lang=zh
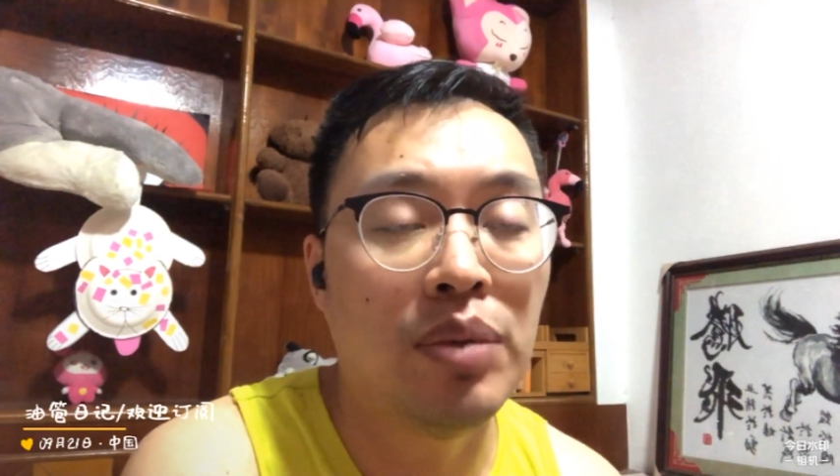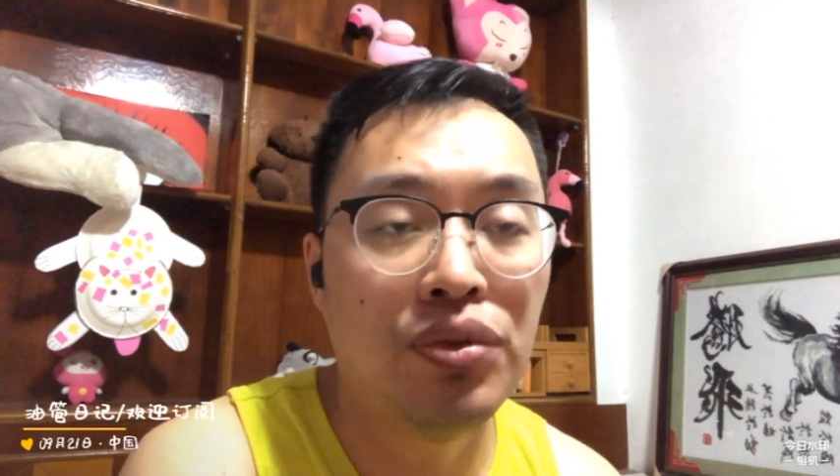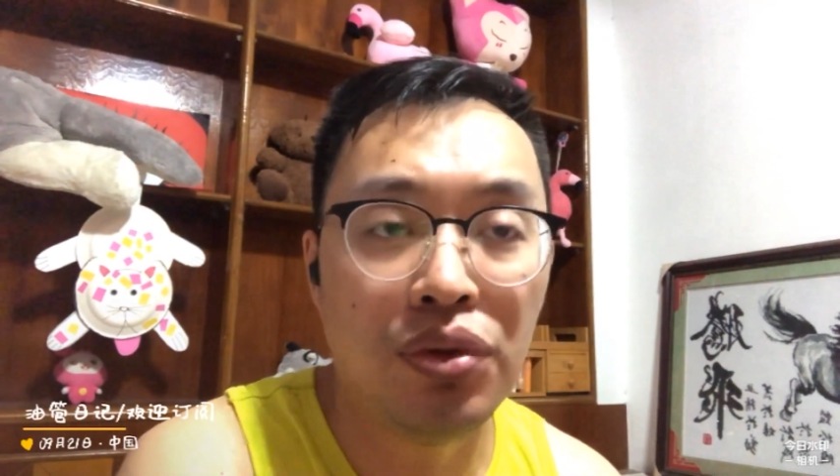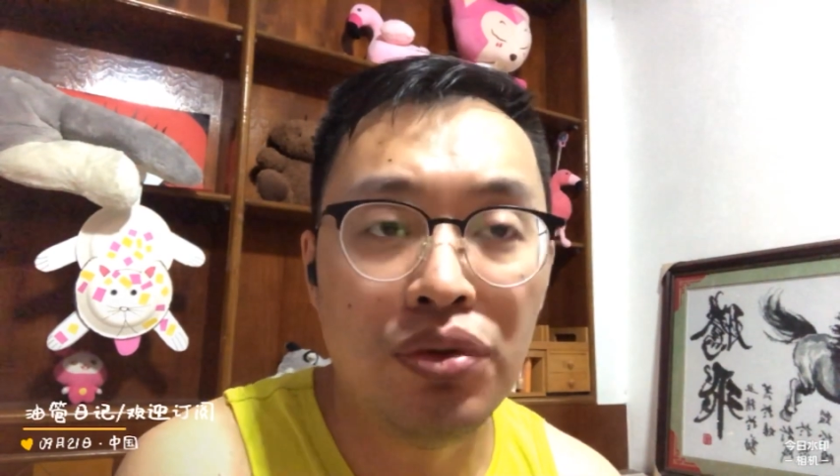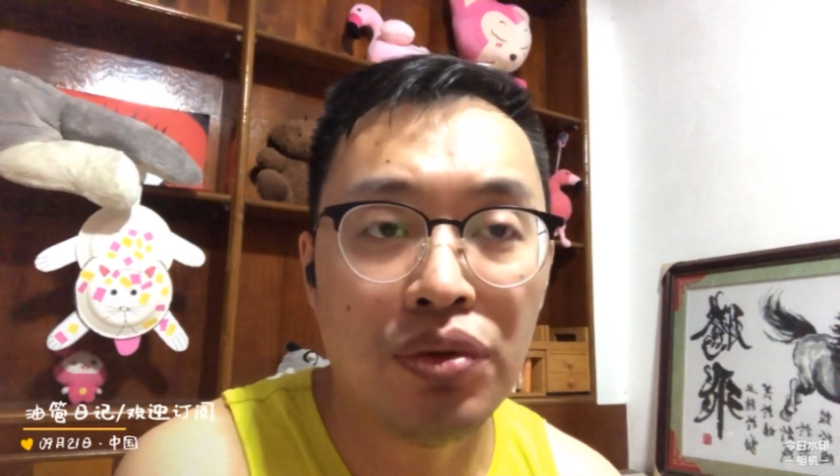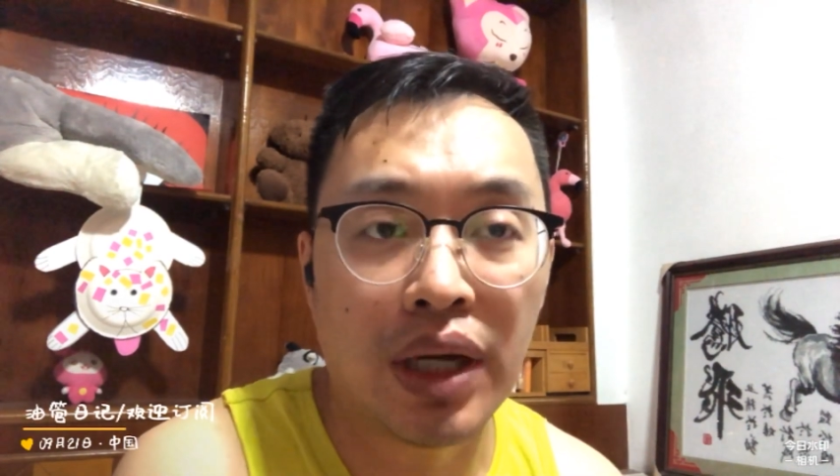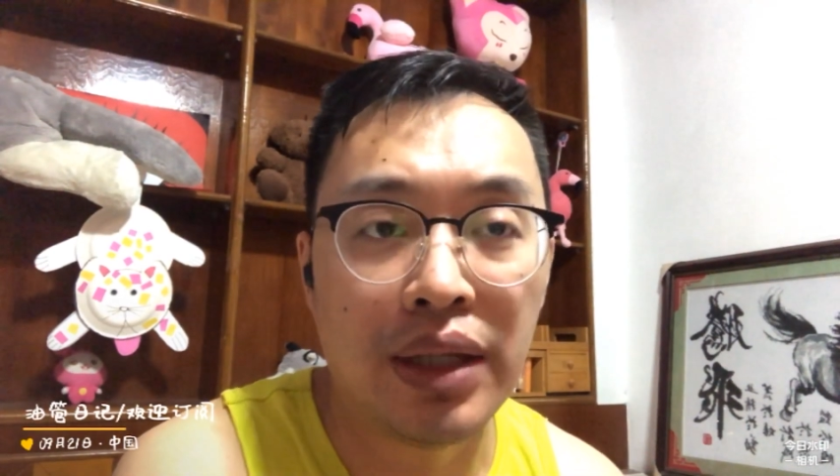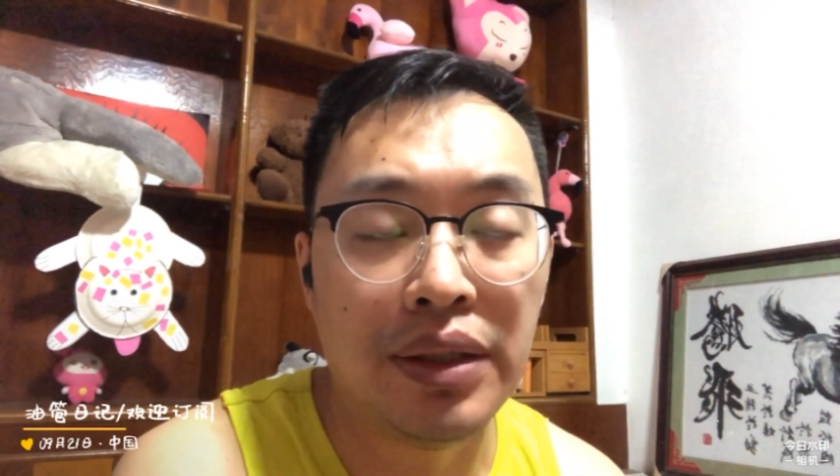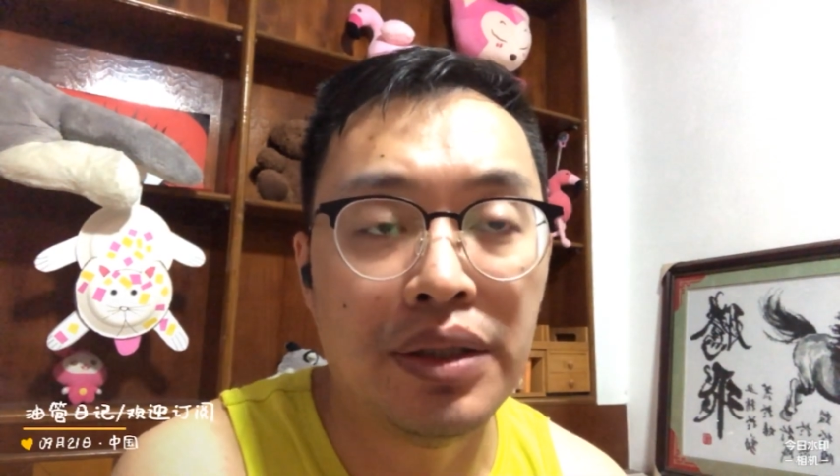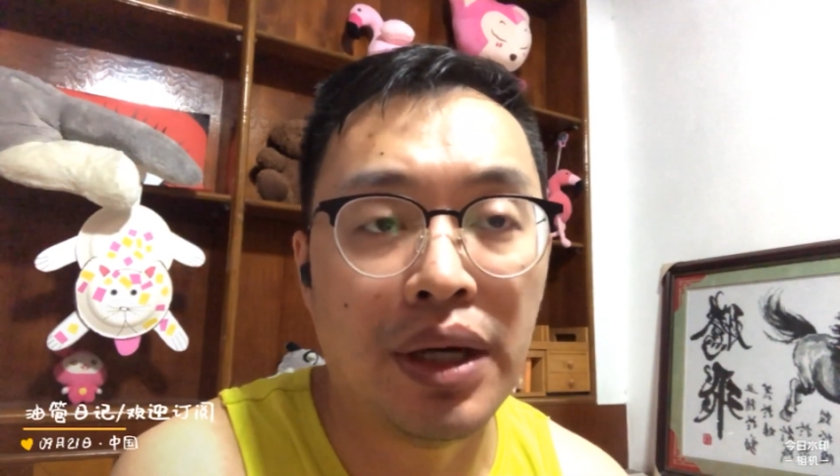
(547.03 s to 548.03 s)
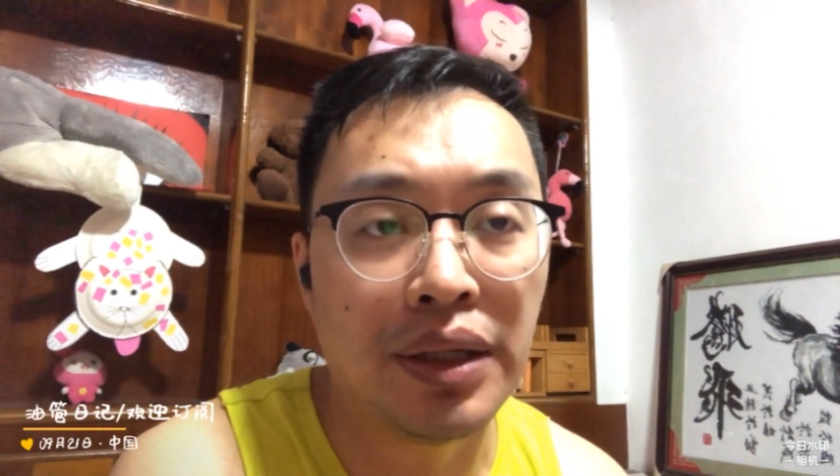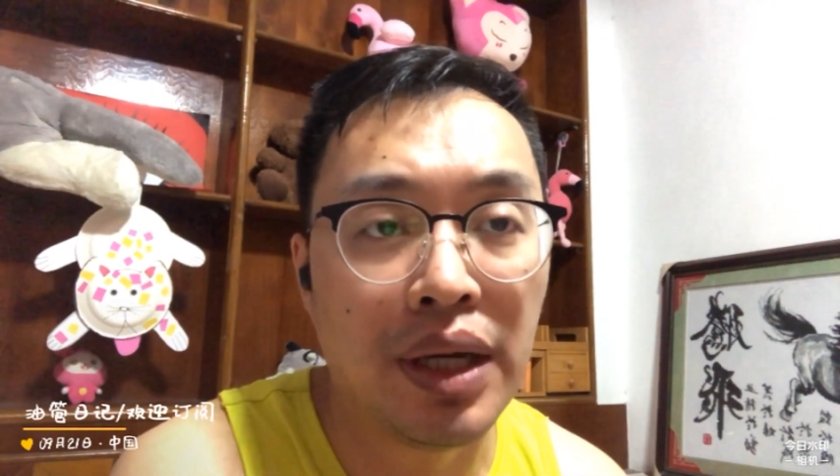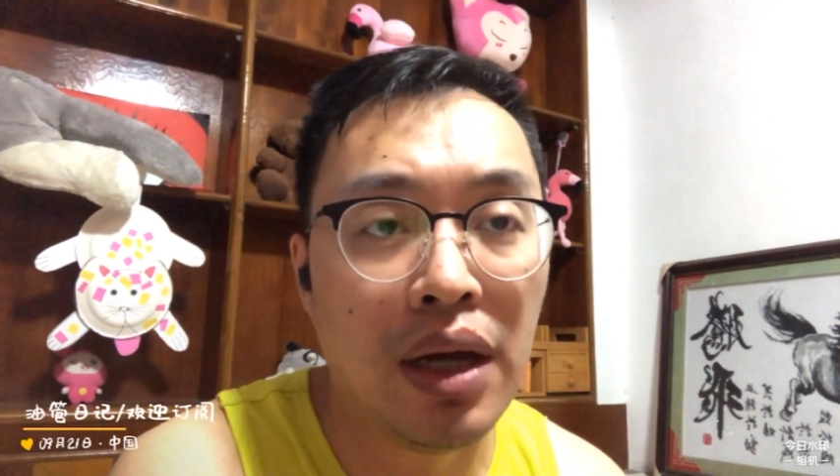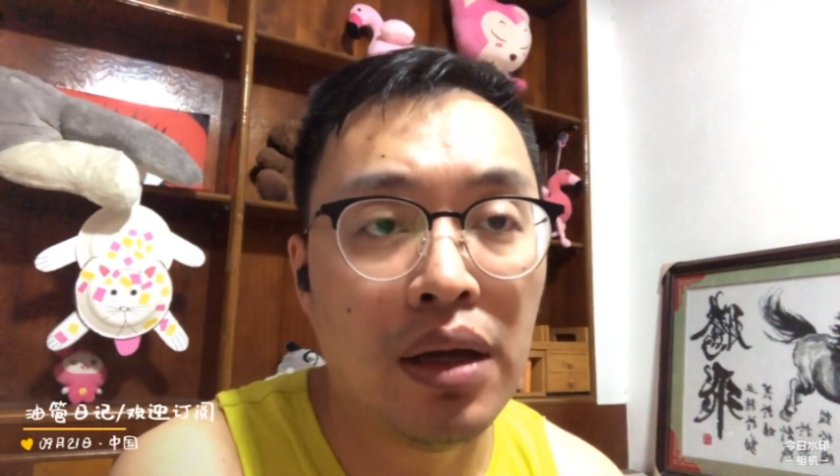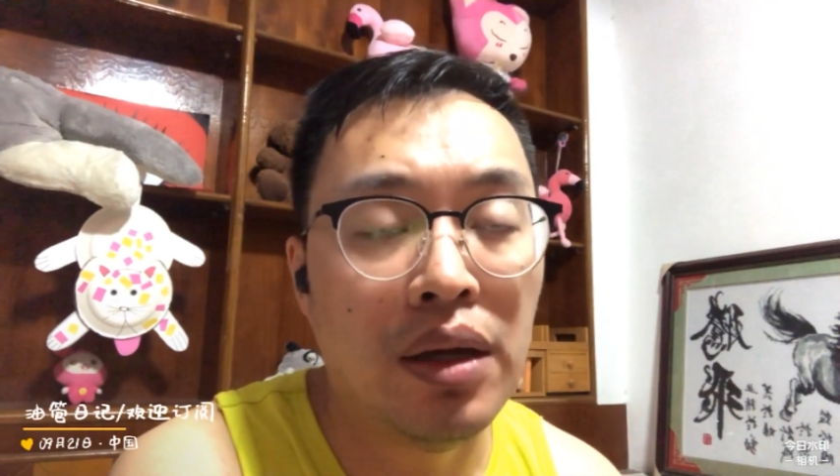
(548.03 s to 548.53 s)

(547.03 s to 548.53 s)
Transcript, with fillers: 不允许开第一枪。你看。